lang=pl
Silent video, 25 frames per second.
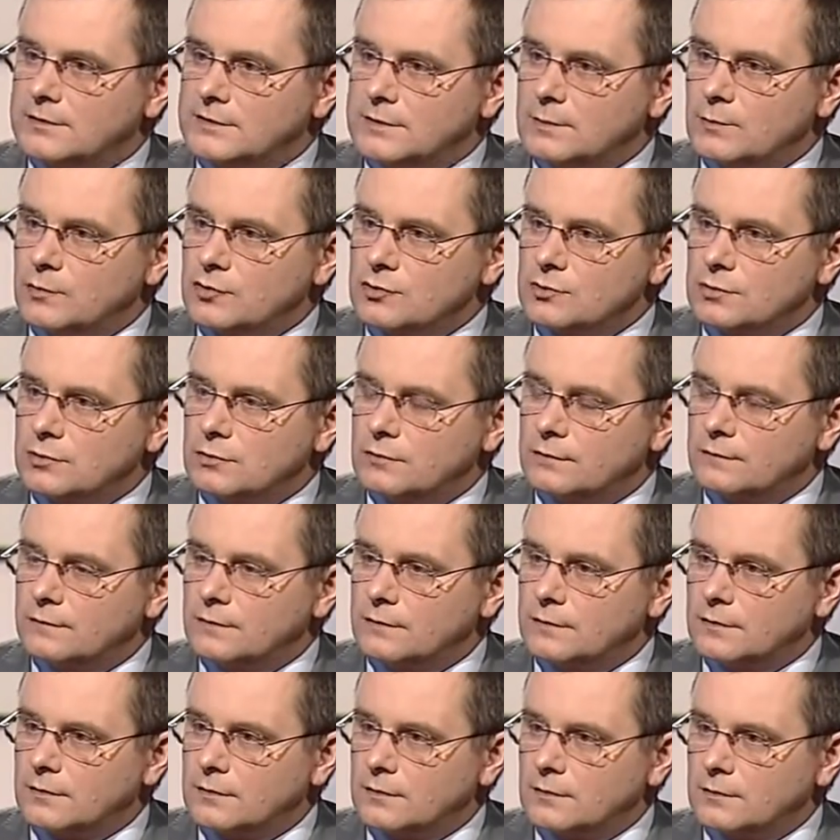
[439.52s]

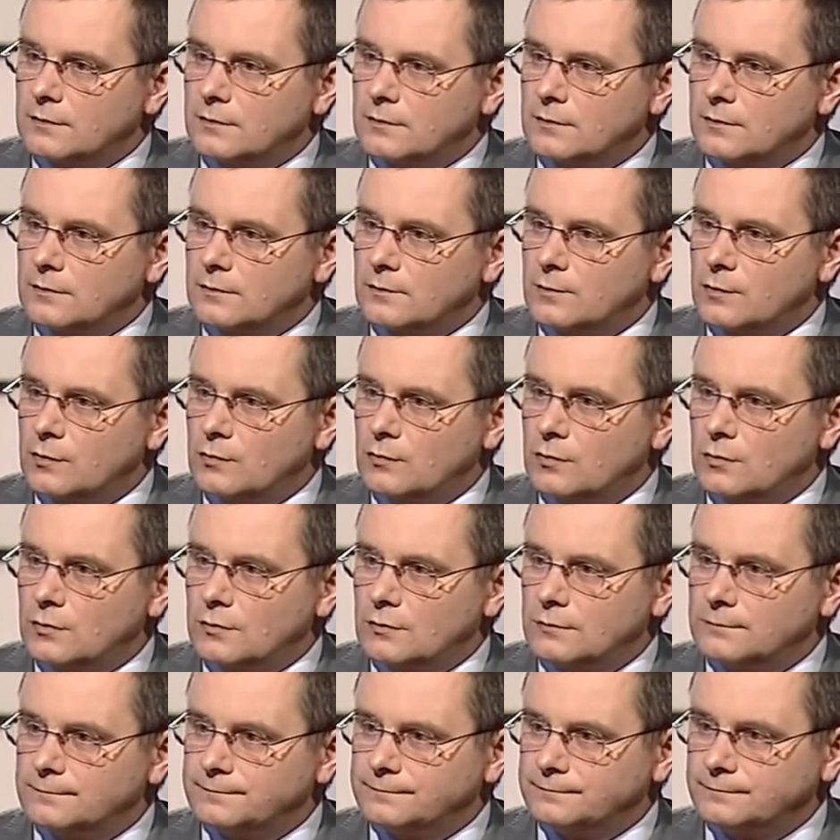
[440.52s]
samorządowych
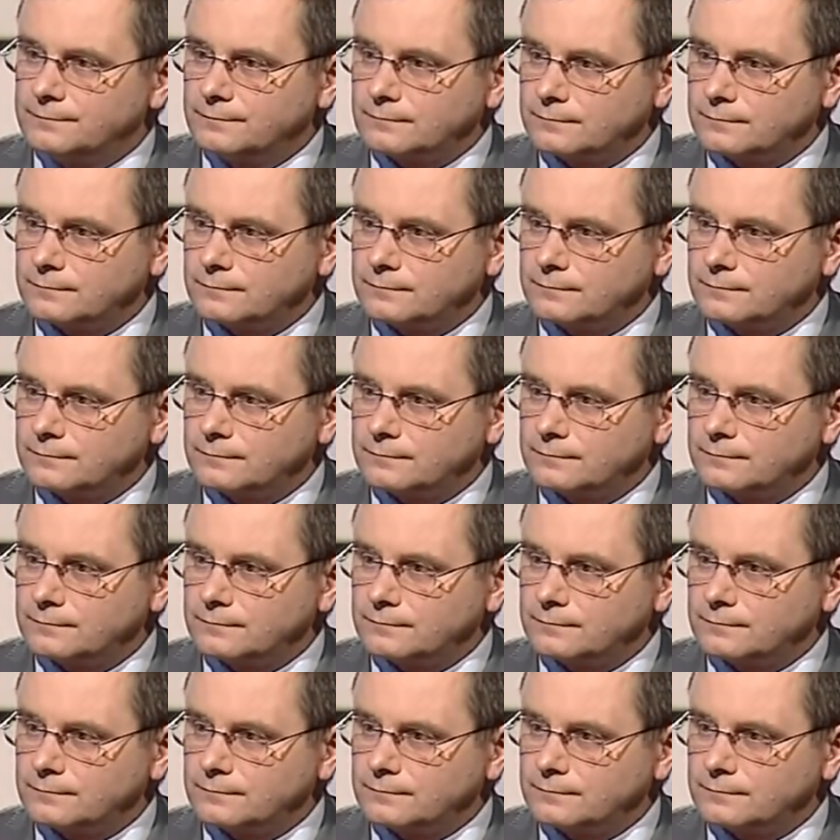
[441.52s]
było